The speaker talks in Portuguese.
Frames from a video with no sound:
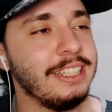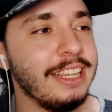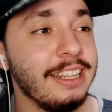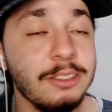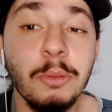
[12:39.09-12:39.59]

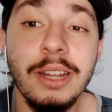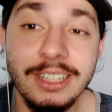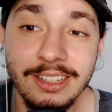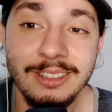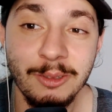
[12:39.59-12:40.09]
Ele, tomara que
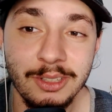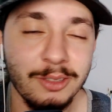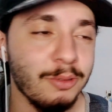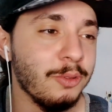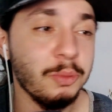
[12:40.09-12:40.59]
eles tenham se
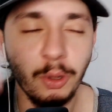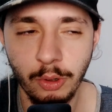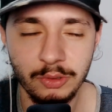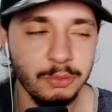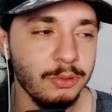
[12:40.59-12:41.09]
resolvido, porque eu
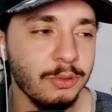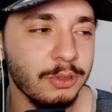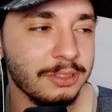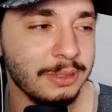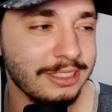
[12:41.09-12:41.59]
gosto muito dos
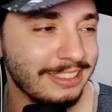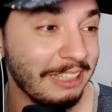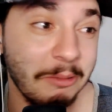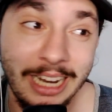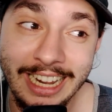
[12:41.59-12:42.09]
dois, mas não
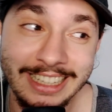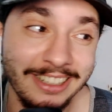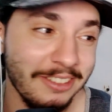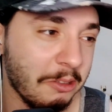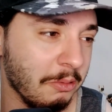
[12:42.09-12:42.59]
tenho nada a
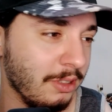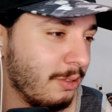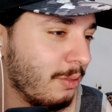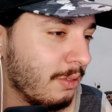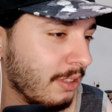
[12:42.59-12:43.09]
ver com
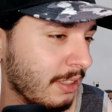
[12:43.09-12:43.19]
isso.